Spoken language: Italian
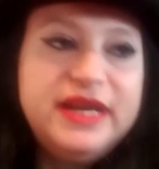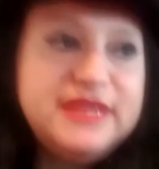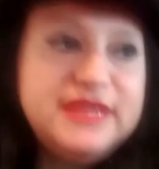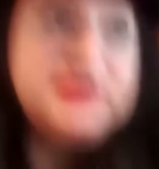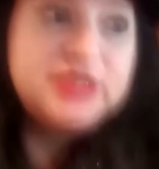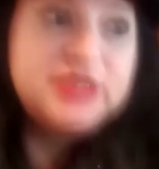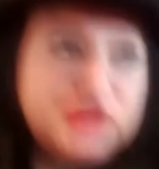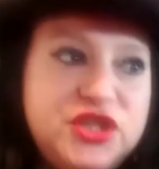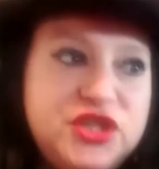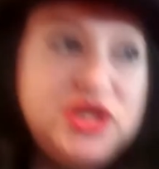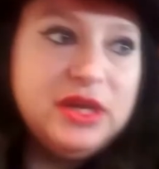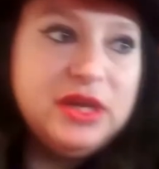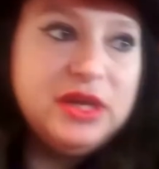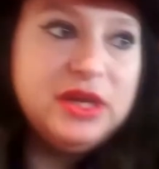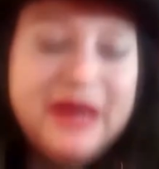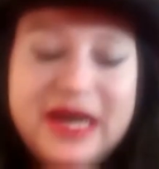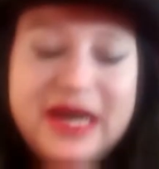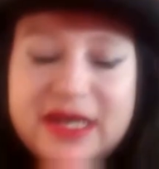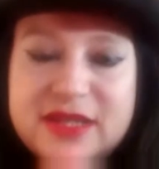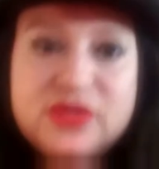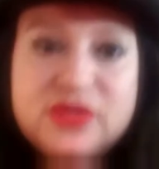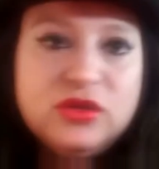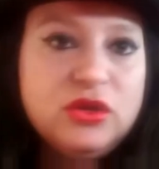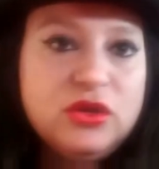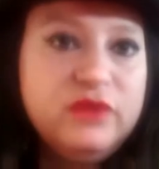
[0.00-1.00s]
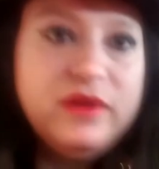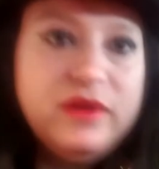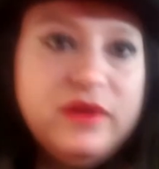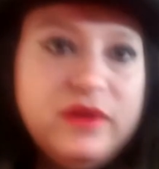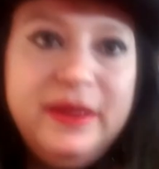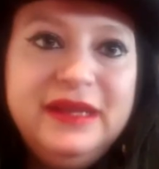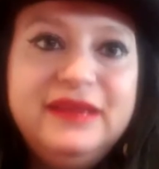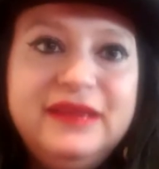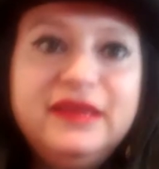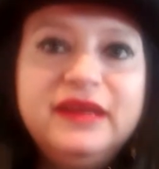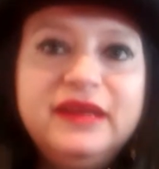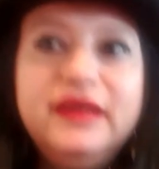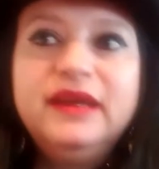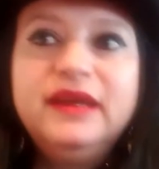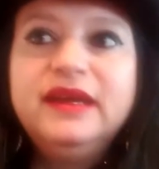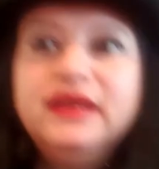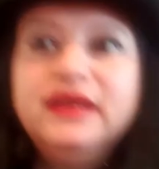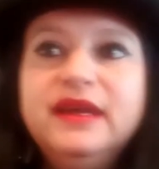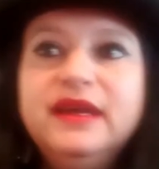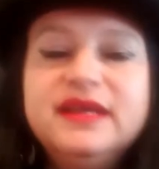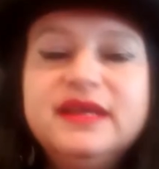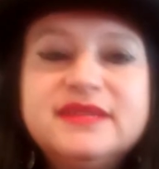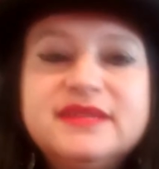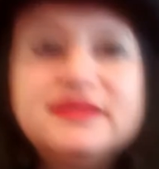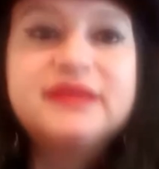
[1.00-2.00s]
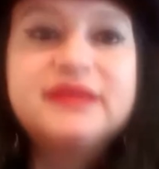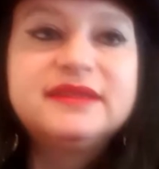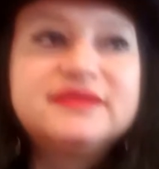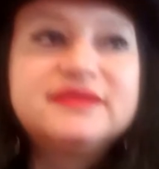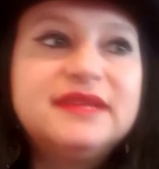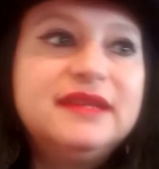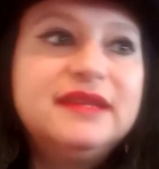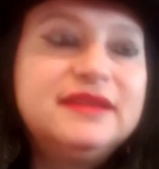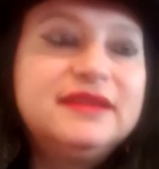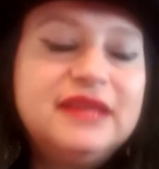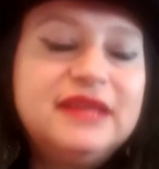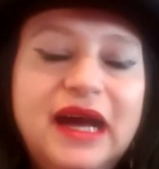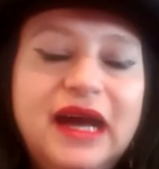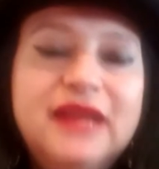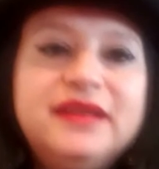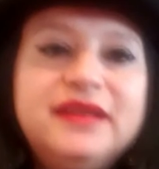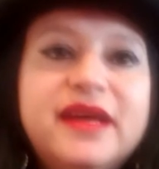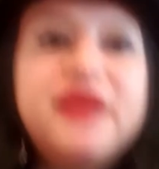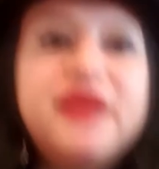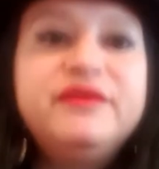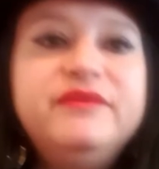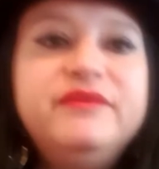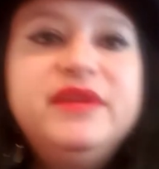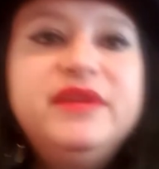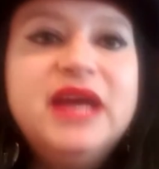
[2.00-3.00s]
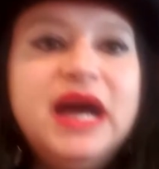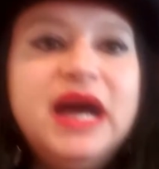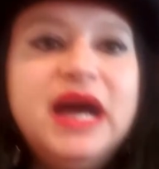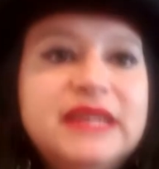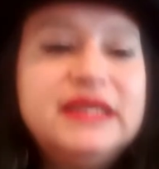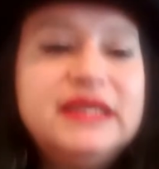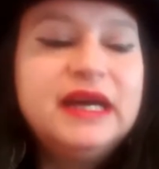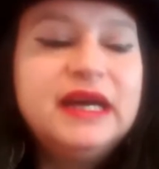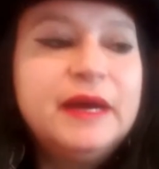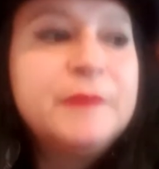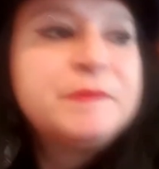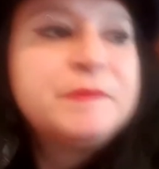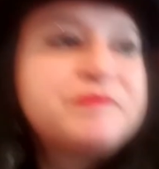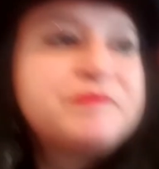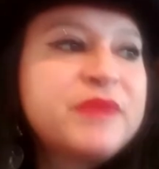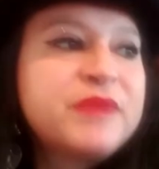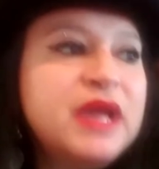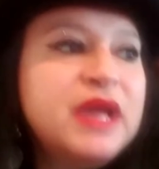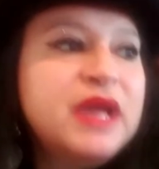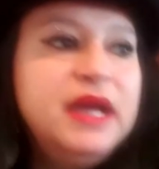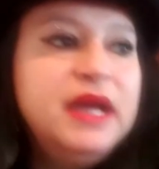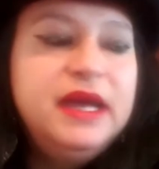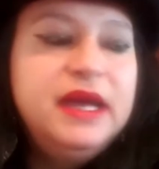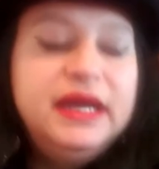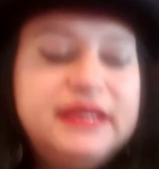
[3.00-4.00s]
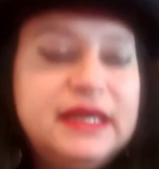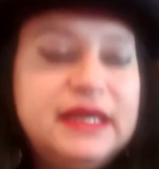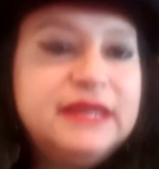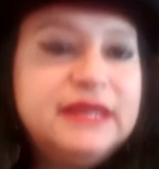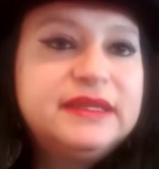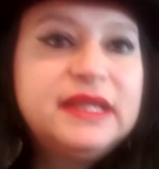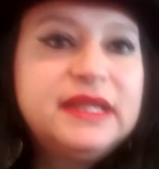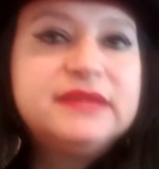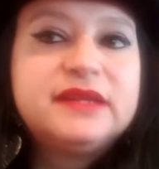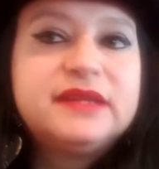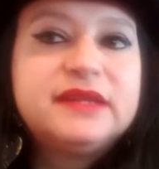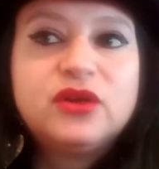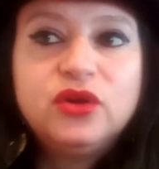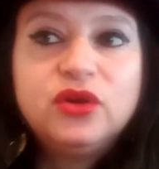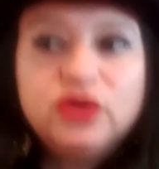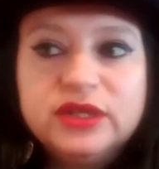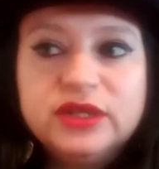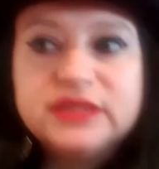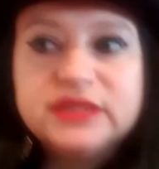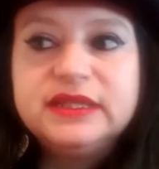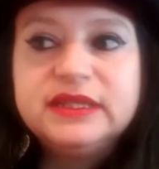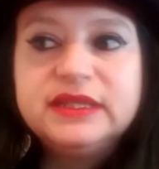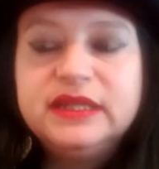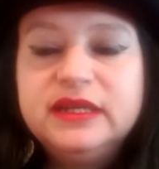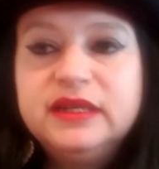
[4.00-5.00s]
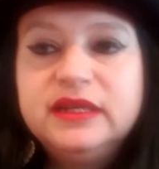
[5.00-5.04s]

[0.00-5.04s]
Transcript: esserci a marzo che ovviamente è stata saltata, rinviata e tante altre cose.